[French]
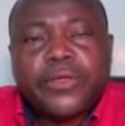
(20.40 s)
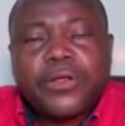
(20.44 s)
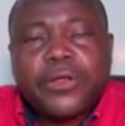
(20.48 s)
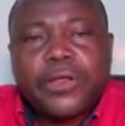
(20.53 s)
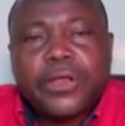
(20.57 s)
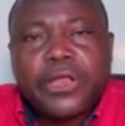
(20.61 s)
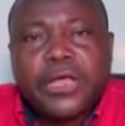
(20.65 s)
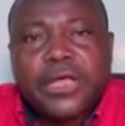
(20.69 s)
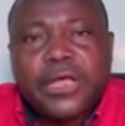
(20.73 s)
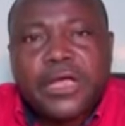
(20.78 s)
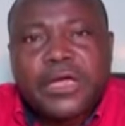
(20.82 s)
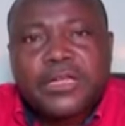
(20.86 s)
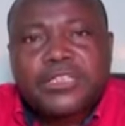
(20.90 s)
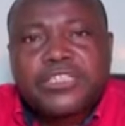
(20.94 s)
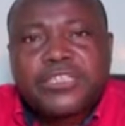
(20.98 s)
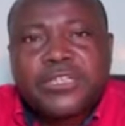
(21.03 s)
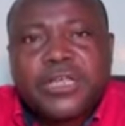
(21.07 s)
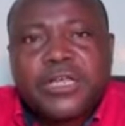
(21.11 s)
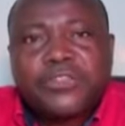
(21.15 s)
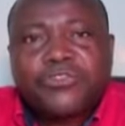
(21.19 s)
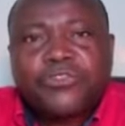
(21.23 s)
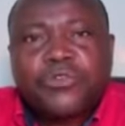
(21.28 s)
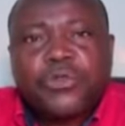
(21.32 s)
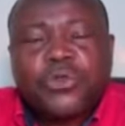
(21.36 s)
les
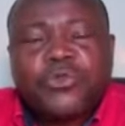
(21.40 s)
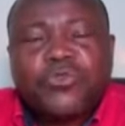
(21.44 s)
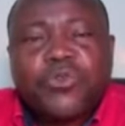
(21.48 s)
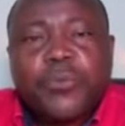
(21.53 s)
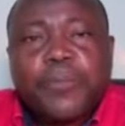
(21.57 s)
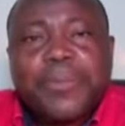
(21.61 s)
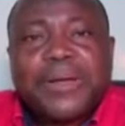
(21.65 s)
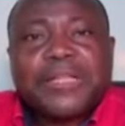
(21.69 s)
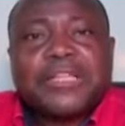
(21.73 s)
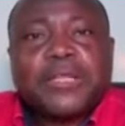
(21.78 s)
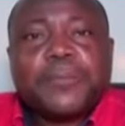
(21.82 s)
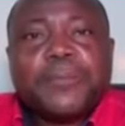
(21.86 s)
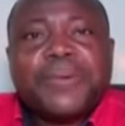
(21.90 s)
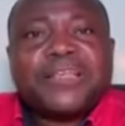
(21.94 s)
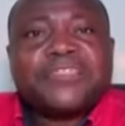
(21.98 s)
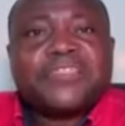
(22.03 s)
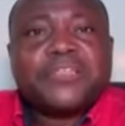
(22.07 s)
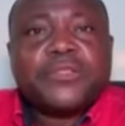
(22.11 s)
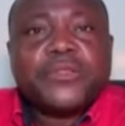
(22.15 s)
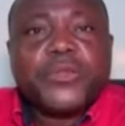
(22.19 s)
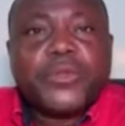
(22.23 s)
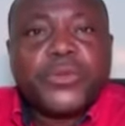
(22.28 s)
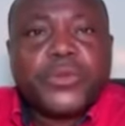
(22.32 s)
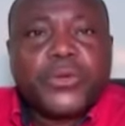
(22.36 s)
candidatures ne vont pas
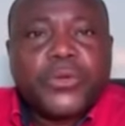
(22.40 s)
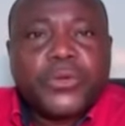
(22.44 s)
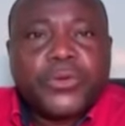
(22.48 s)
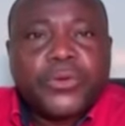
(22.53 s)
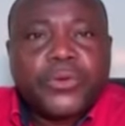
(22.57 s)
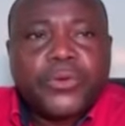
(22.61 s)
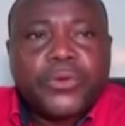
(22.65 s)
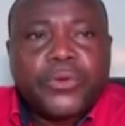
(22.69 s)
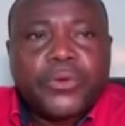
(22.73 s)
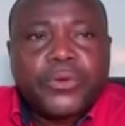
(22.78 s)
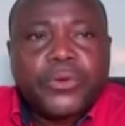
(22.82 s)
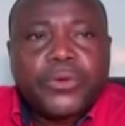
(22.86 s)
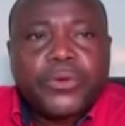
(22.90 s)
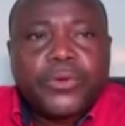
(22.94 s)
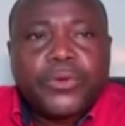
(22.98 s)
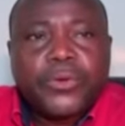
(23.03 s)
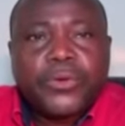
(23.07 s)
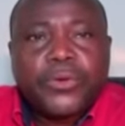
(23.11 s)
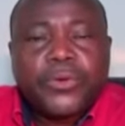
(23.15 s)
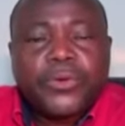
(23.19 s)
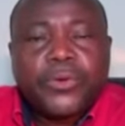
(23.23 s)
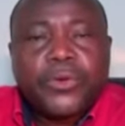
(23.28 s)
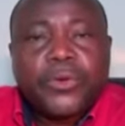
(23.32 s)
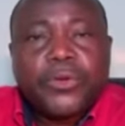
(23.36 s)
dépasser deux.
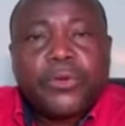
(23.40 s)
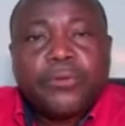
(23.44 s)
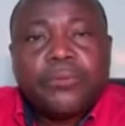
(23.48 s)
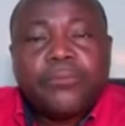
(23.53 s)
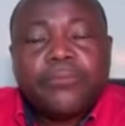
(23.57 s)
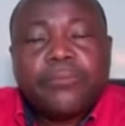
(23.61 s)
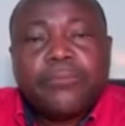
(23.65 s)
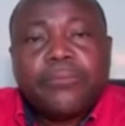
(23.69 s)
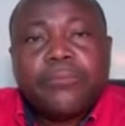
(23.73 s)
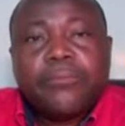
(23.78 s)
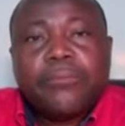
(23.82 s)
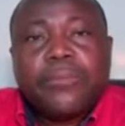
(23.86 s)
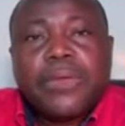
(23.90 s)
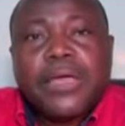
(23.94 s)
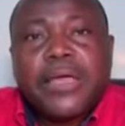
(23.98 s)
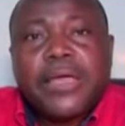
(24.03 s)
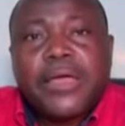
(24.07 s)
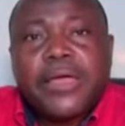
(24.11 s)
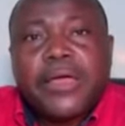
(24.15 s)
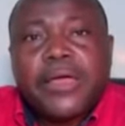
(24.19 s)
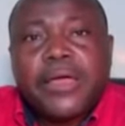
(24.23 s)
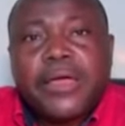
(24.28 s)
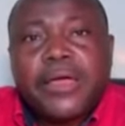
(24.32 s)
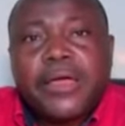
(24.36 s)

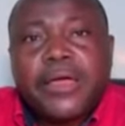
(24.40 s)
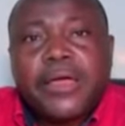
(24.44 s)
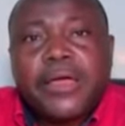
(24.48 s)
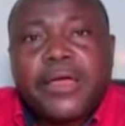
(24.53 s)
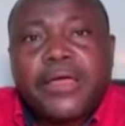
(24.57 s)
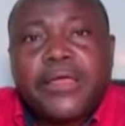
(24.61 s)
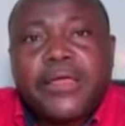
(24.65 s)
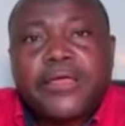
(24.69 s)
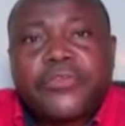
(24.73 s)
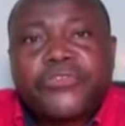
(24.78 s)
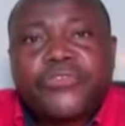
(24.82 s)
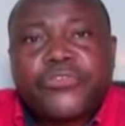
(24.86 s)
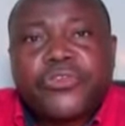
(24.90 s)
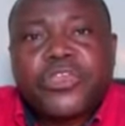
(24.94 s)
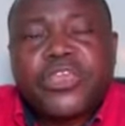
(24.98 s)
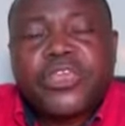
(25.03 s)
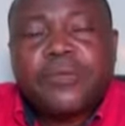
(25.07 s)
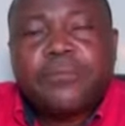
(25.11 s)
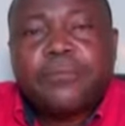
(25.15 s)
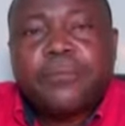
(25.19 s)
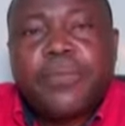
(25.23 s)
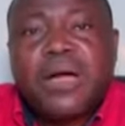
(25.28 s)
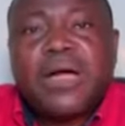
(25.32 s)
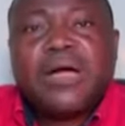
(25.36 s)
Mais ce
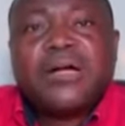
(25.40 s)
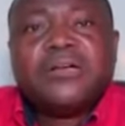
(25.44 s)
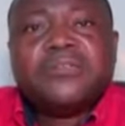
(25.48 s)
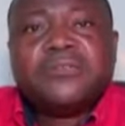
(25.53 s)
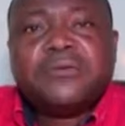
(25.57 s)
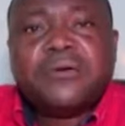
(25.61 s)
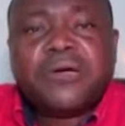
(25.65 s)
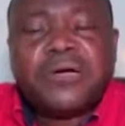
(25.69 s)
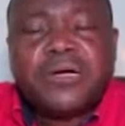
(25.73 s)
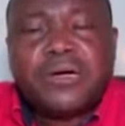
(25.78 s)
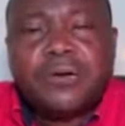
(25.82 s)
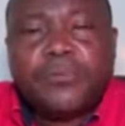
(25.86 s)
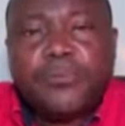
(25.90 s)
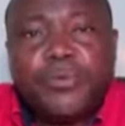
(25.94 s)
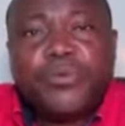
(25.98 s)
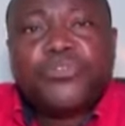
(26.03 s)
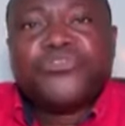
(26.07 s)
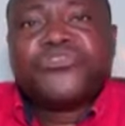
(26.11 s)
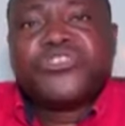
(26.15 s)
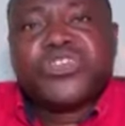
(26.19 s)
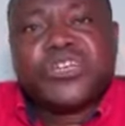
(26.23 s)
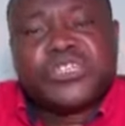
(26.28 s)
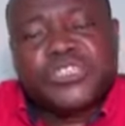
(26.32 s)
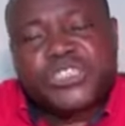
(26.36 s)
qui m'a
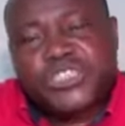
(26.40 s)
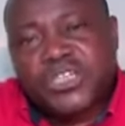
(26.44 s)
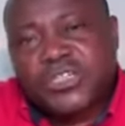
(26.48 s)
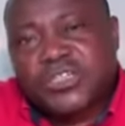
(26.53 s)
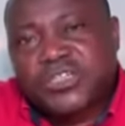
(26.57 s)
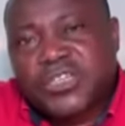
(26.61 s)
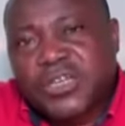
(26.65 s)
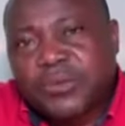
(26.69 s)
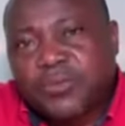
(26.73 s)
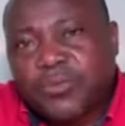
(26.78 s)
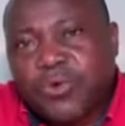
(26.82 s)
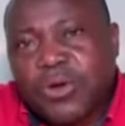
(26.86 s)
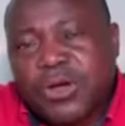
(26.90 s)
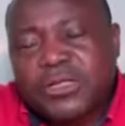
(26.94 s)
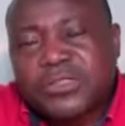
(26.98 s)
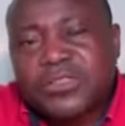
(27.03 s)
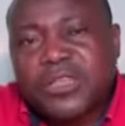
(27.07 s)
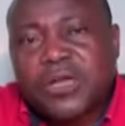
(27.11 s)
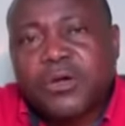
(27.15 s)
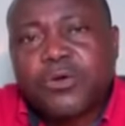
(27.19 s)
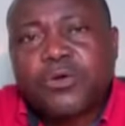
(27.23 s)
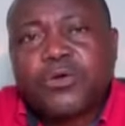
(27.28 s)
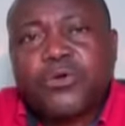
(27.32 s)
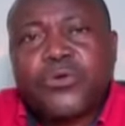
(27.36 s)
plus enchanté, moi, en
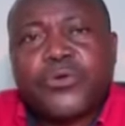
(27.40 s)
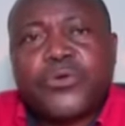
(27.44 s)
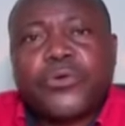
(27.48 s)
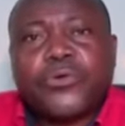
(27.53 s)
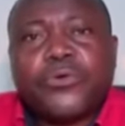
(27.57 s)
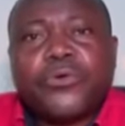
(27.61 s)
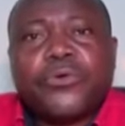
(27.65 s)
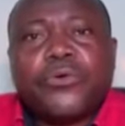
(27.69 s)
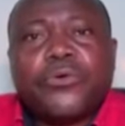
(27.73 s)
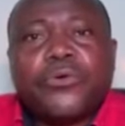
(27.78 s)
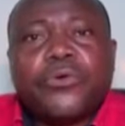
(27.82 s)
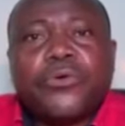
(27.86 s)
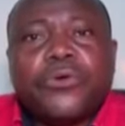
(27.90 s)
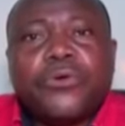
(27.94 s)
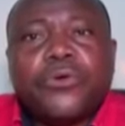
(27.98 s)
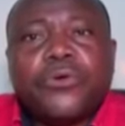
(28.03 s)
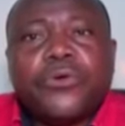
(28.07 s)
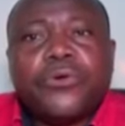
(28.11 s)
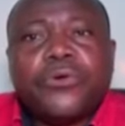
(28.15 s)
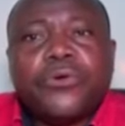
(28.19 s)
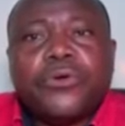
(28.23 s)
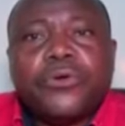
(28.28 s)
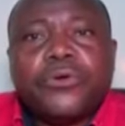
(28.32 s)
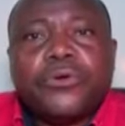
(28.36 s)
tant que
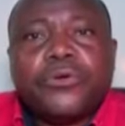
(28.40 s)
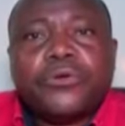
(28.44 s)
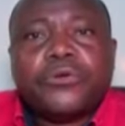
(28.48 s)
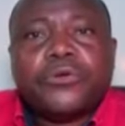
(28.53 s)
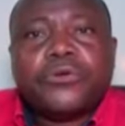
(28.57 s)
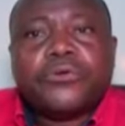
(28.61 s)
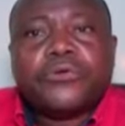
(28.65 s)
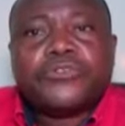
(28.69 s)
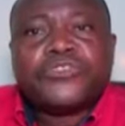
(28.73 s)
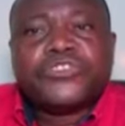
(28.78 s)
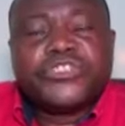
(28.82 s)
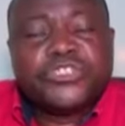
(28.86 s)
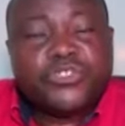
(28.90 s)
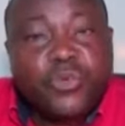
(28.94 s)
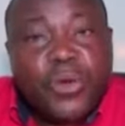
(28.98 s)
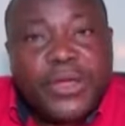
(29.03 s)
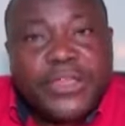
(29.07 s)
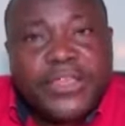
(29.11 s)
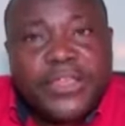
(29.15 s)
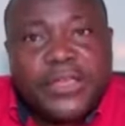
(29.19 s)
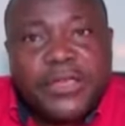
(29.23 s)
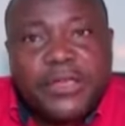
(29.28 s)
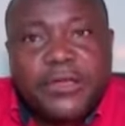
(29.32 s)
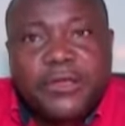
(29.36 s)
euh,
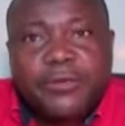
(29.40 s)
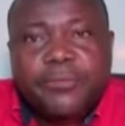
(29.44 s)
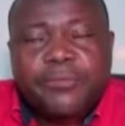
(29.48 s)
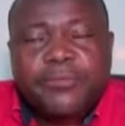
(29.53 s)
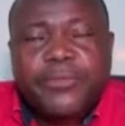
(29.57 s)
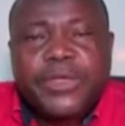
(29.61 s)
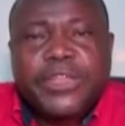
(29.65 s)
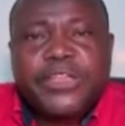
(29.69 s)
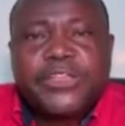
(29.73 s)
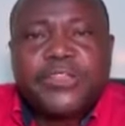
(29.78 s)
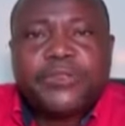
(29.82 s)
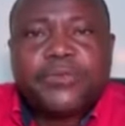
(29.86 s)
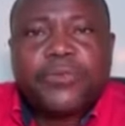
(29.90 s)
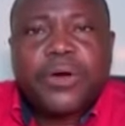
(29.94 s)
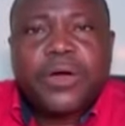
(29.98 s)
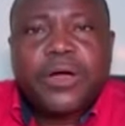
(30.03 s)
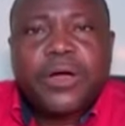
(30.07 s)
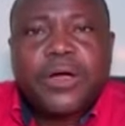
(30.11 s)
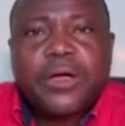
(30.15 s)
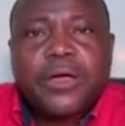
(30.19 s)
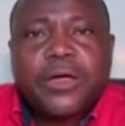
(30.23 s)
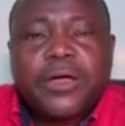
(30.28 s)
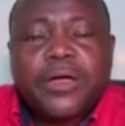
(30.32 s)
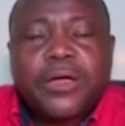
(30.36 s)
citoyen
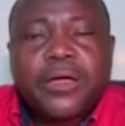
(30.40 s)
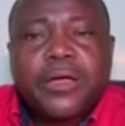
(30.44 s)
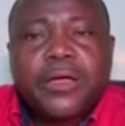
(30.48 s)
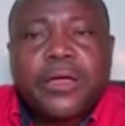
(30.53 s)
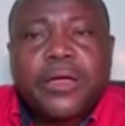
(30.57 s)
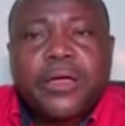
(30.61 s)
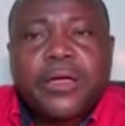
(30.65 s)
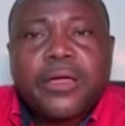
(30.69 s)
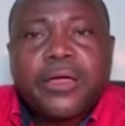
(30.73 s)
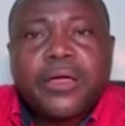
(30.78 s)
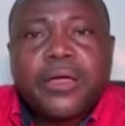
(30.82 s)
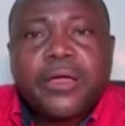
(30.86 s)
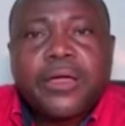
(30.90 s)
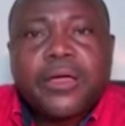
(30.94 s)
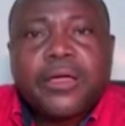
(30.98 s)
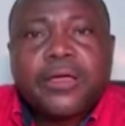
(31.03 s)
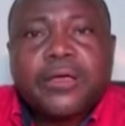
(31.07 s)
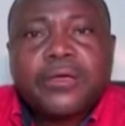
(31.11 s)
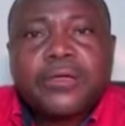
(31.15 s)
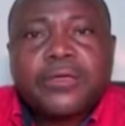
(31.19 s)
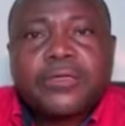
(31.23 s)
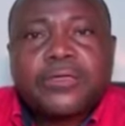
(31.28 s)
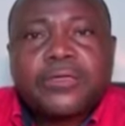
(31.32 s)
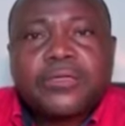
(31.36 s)
béninois,
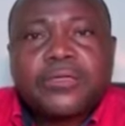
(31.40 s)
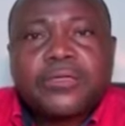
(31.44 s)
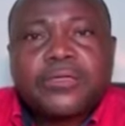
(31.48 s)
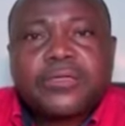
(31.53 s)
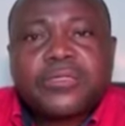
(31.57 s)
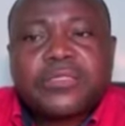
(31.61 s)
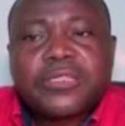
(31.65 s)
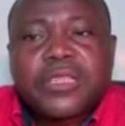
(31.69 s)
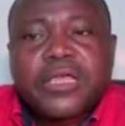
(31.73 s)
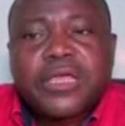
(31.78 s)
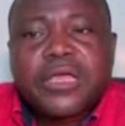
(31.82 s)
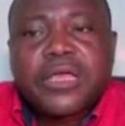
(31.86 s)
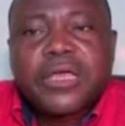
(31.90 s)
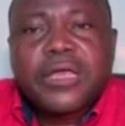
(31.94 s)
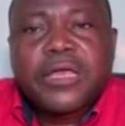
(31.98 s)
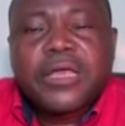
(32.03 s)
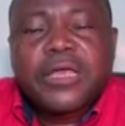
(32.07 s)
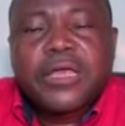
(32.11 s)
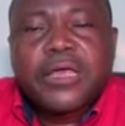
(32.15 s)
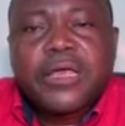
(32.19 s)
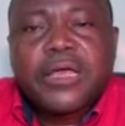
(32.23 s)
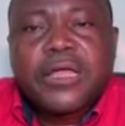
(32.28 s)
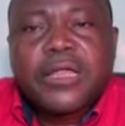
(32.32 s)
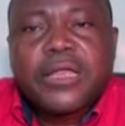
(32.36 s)
c'est
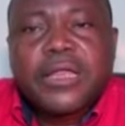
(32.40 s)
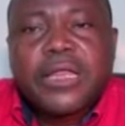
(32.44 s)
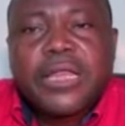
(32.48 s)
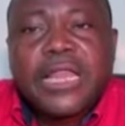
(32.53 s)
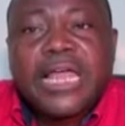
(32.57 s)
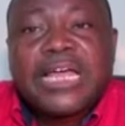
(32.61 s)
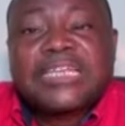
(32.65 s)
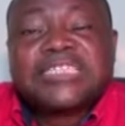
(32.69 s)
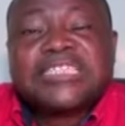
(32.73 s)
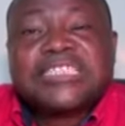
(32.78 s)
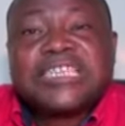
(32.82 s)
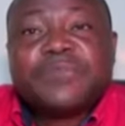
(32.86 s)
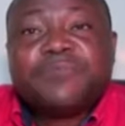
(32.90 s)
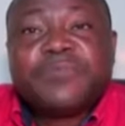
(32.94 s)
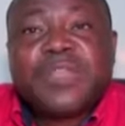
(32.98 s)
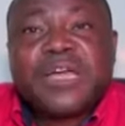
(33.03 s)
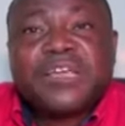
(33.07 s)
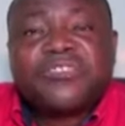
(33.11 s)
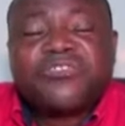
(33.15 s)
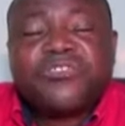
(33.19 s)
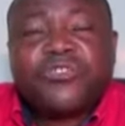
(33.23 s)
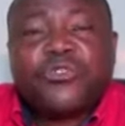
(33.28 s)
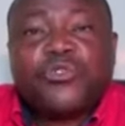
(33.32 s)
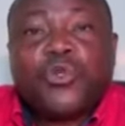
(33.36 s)

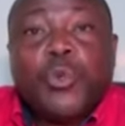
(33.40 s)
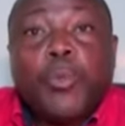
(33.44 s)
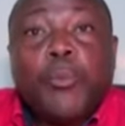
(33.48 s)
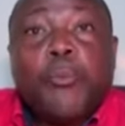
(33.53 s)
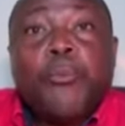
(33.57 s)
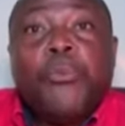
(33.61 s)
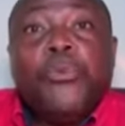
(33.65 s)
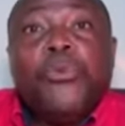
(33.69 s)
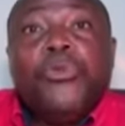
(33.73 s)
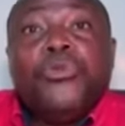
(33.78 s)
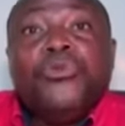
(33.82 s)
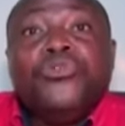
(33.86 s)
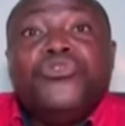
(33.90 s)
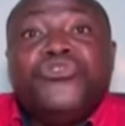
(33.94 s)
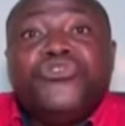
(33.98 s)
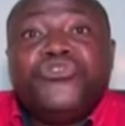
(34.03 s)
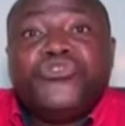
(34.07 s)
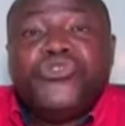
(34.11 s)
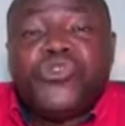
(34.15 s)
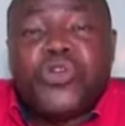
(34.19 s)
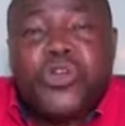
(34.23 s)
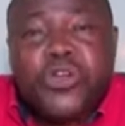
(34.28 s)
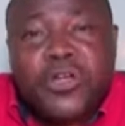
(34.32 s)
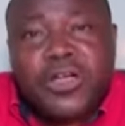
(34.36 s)
l'acceptation de
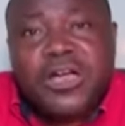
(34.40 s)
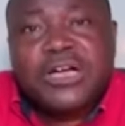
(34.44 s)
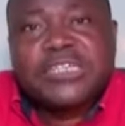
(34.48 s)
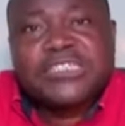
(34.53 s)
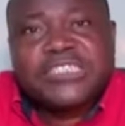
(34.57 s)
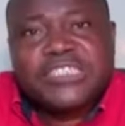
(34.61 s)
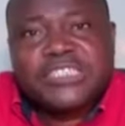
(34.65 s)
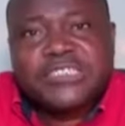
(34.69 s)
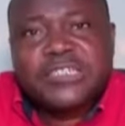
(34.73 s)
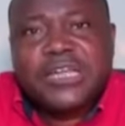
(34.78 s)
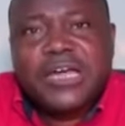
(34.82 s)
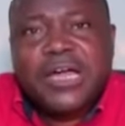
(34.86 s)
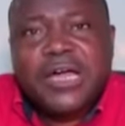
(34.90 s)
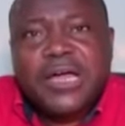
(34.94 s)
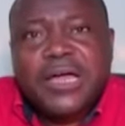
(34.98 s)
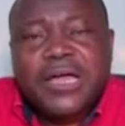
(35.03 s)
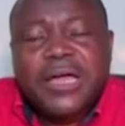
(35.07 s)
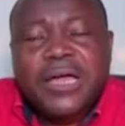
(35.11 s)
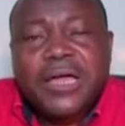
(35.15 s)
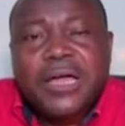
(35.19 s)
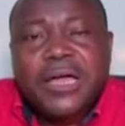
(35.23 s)
plusieurs candidats,